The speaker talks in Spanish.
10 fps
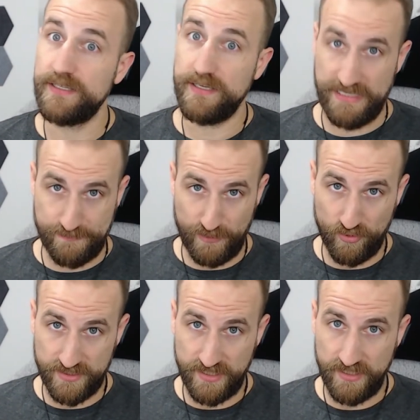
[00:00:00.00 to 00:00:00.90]
Espero
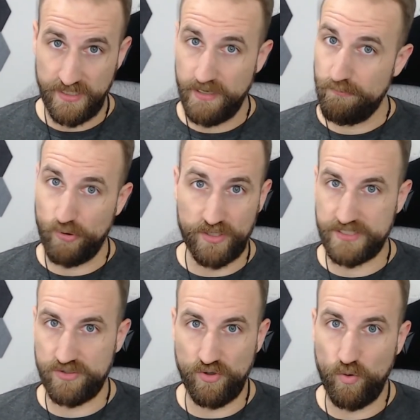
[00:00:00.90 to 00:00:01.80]
que sí, porque
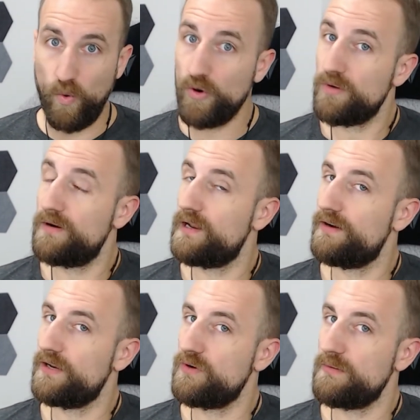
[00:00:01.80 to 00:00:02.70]
si no el juego no va a
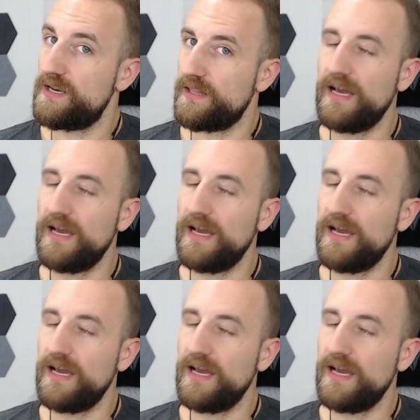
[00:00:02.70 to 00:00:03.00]
valer una mierda.